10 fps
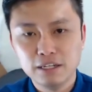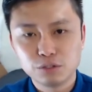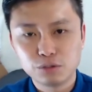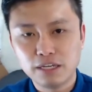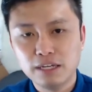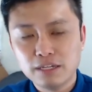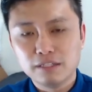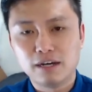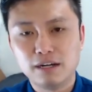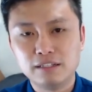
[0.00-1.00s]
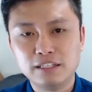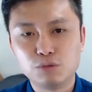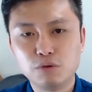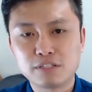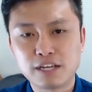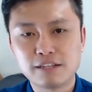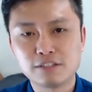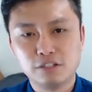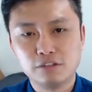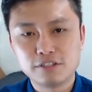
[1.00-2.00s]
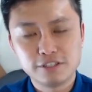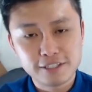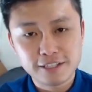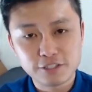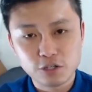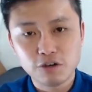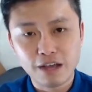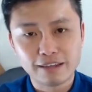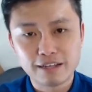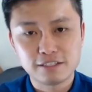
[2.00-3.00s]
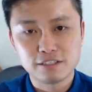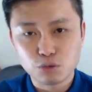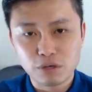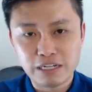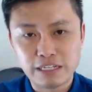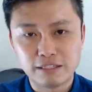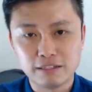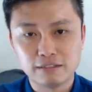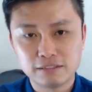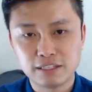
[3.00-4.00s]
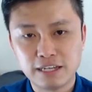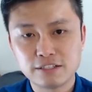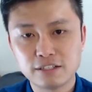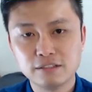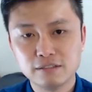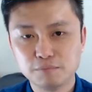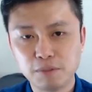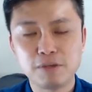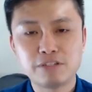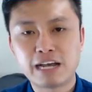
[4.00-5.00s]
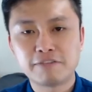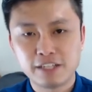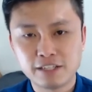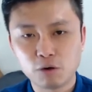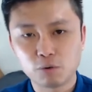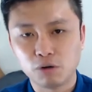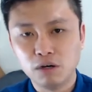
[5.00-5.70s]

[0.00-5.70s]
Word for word: 所以，呃，你如果常常使用的是千账金融卡，那其实对你的这个廉征并没有加分的效果。